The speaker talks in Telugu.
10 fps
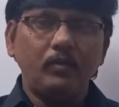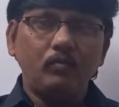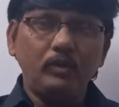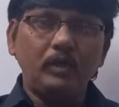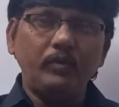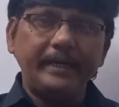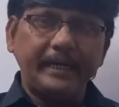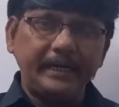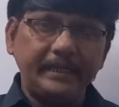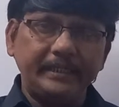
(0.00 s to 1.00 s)
ఉన్నటువంటి
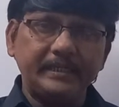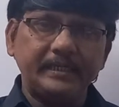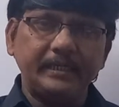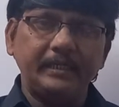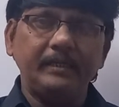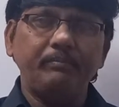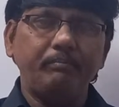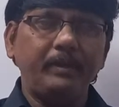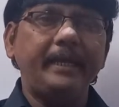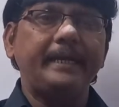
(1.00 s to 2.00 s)
కండక్టర్స్ని
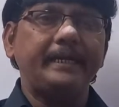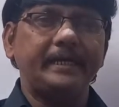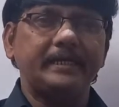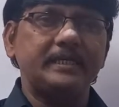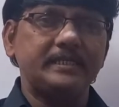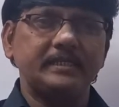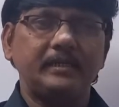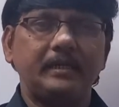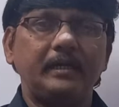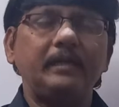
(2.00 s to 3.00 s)
బేర్ కండక్టర్స్
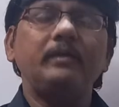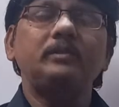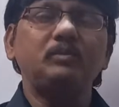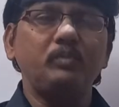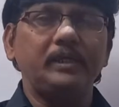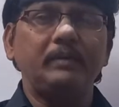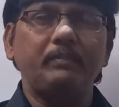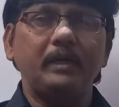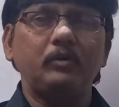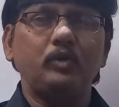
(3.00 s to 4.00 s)
అంటే సింపుల్గా
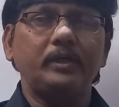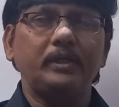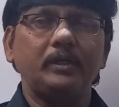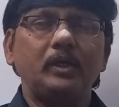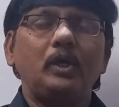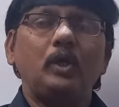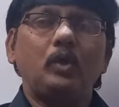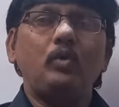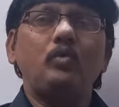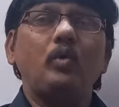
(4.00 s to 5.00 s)
చెప్పాలనుకుంటే
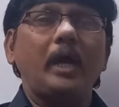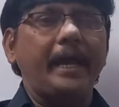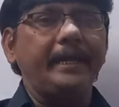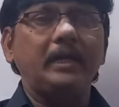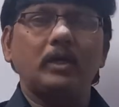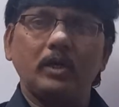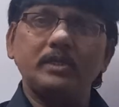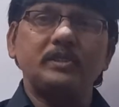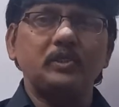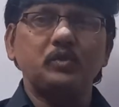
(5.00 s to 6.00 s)
రెండు ఐరన్
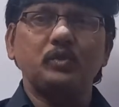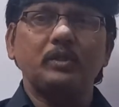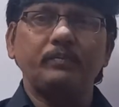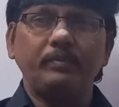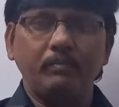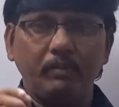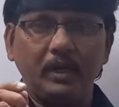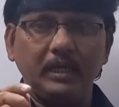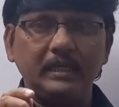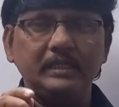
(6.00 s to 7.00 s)
రాడ్స్ తీసుకుందాం
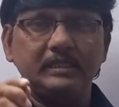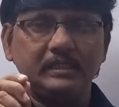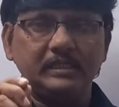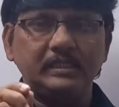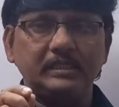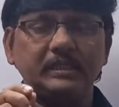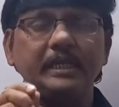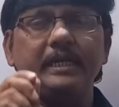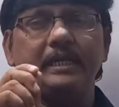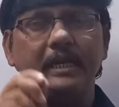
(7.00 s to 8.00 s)
బాగా
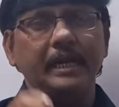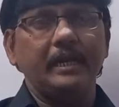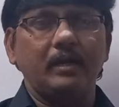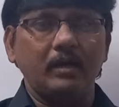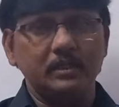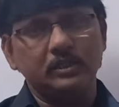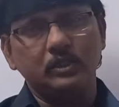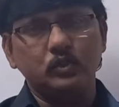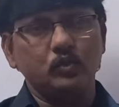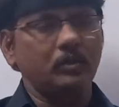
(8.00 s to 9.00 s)
థిన్ ఐరన్ రాడ్స్ని
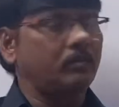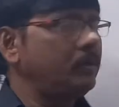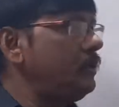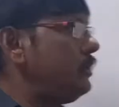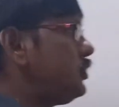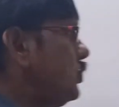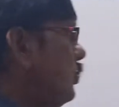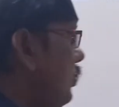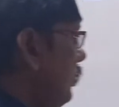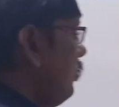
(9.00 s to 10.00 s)
తీసుకుందాం సో
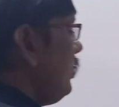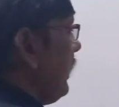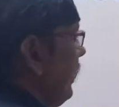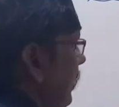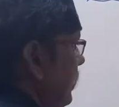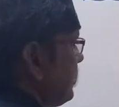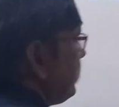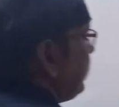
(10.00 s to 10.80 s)
రెండు ఐరన్ రాడ్స్ని